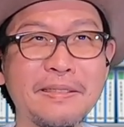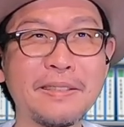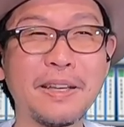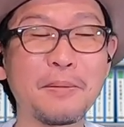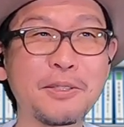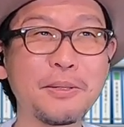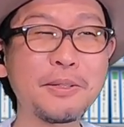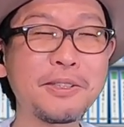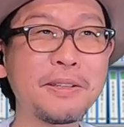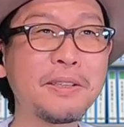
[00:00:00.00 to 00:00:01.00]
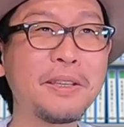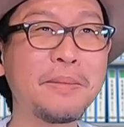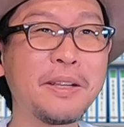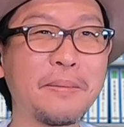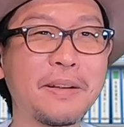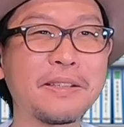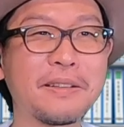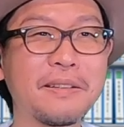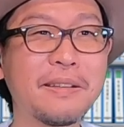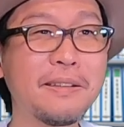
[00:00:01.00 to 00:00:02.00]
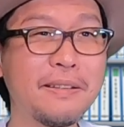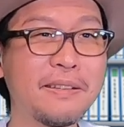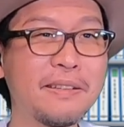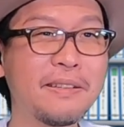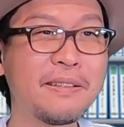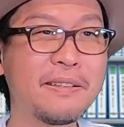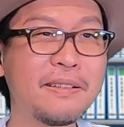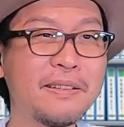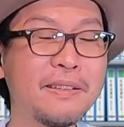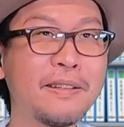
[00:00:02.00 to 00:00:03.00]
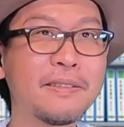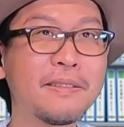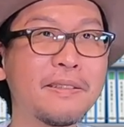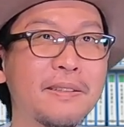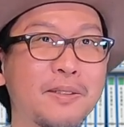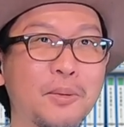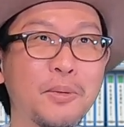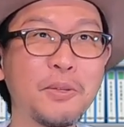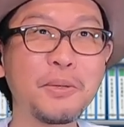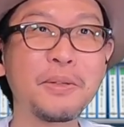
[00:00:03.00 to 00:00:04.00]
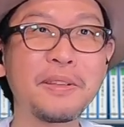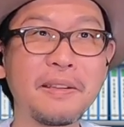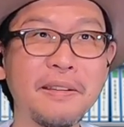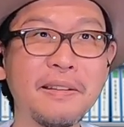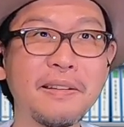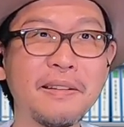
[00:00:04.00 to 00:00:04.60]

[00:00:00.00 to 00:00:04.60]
いや、もうその視点で見ればあれじゃん。え何尊いって